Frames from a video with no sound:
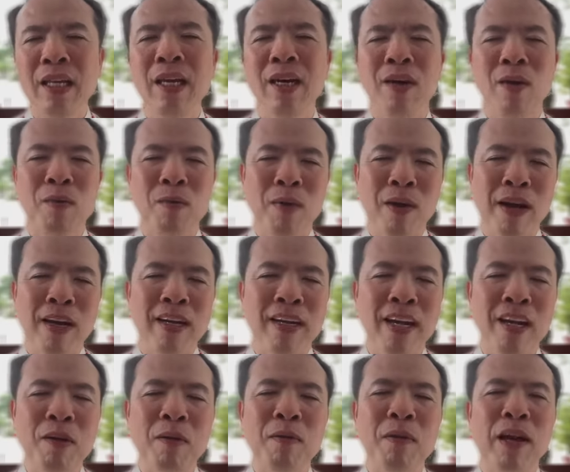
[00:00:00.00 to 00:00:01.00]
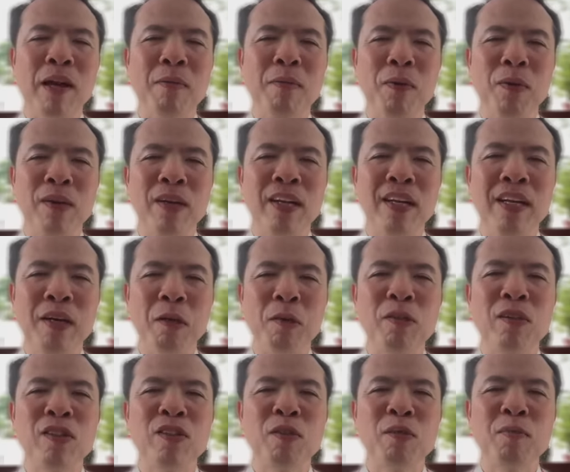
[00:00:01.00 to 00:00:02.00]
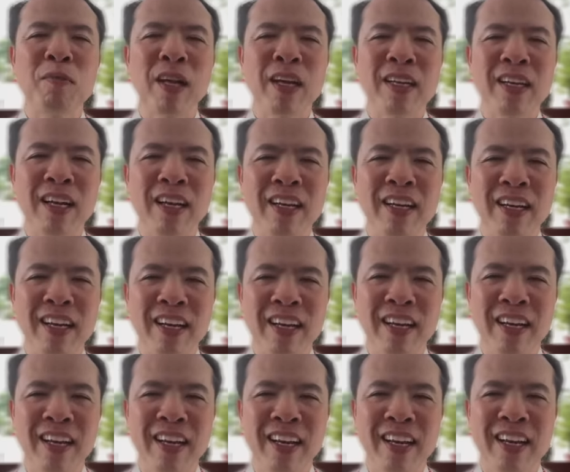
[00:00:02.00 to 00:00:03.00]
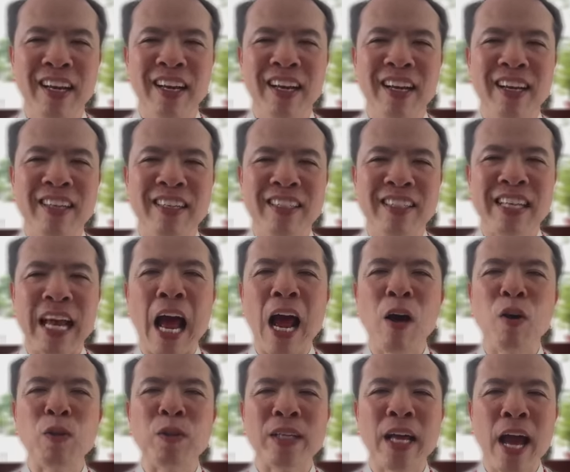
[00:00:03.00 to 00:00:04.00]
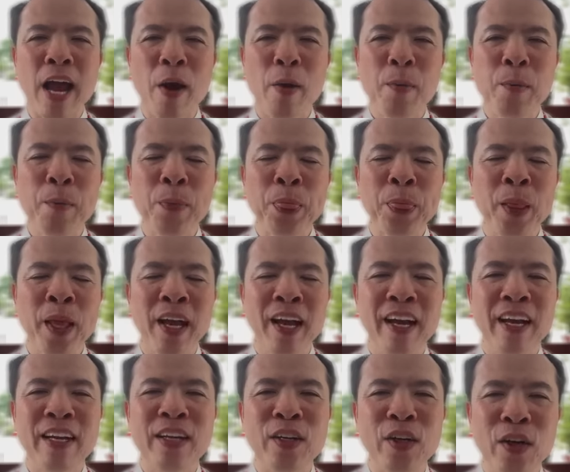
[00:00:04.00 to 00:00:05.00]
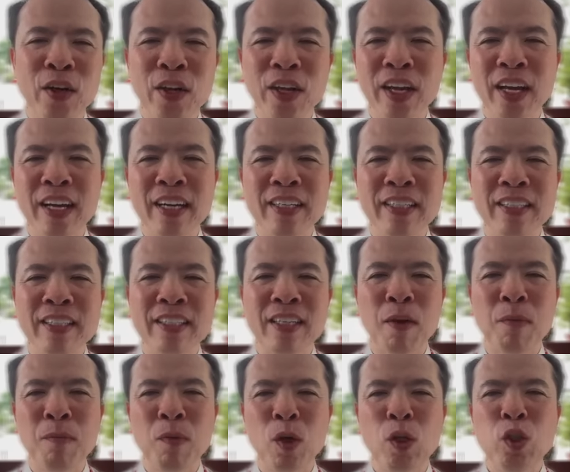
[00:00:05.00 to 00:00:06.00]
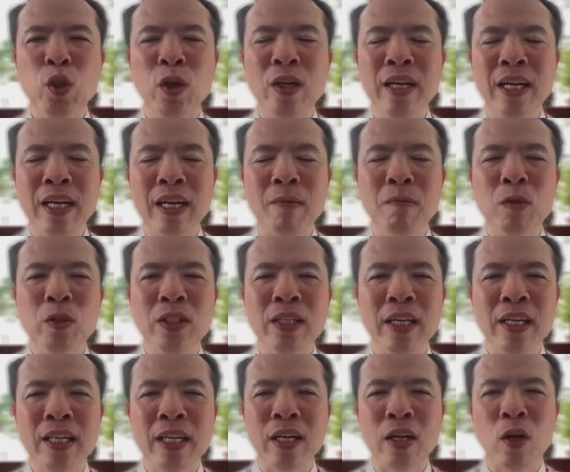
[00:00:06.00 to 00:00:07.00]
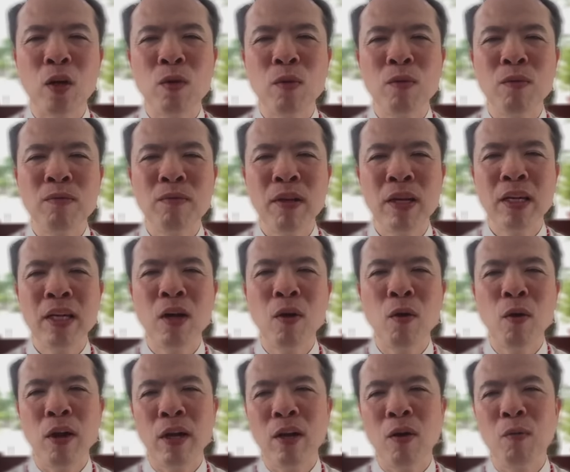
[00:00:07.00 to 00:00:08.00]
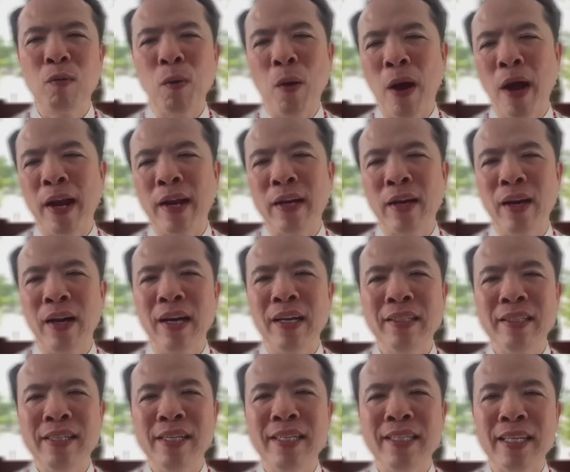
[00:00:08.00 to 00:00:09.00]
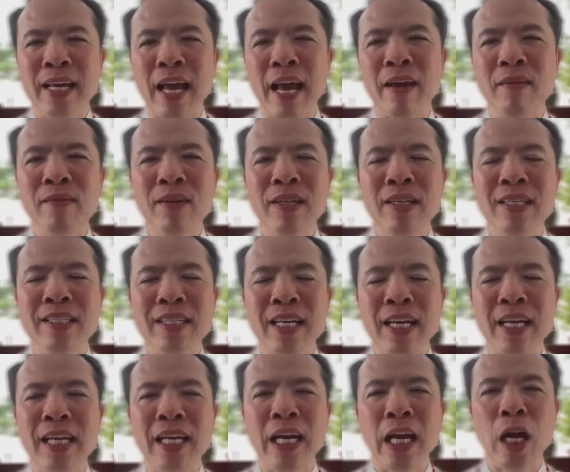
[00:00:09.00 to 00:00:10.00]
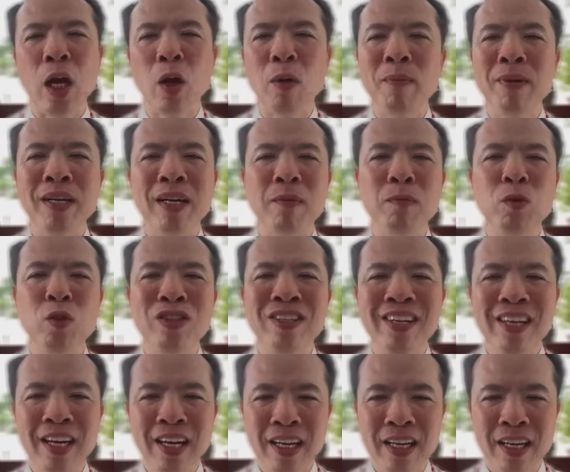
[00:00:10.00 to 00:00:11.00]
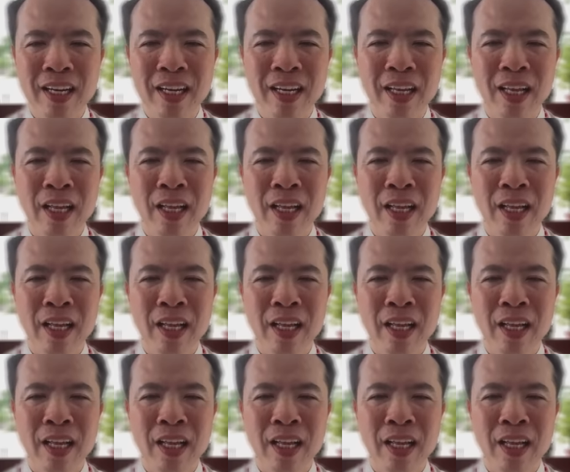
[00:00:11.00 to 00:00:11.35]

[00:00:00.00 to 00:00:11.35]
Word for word: kính thưa cộng đoàn đấy cũng là một cái điều cho chúng ta thấy đó ờ, xào xáo ờ, rồi trong mỗi chuyến đi campuchia thì con cũng kêu gọi cộng đoàn gọi là chia sẻ với những gia đình nghèo bên campuchia